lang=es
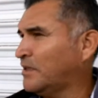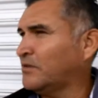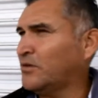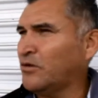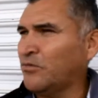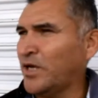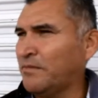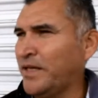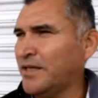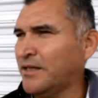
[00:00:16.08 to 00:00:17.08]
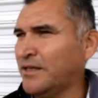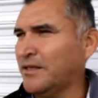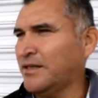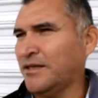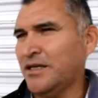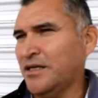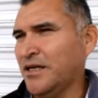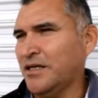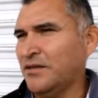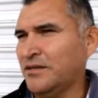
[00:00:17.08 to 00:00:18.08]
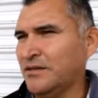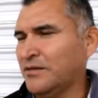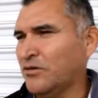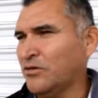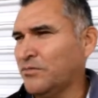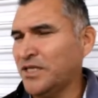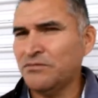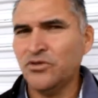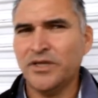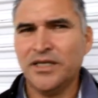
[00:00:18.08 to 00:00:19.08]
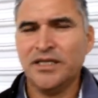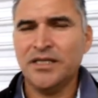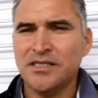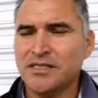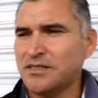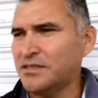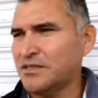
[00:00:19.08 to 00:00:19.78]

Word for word: en, como albergue, ahí hay hombres, mujeres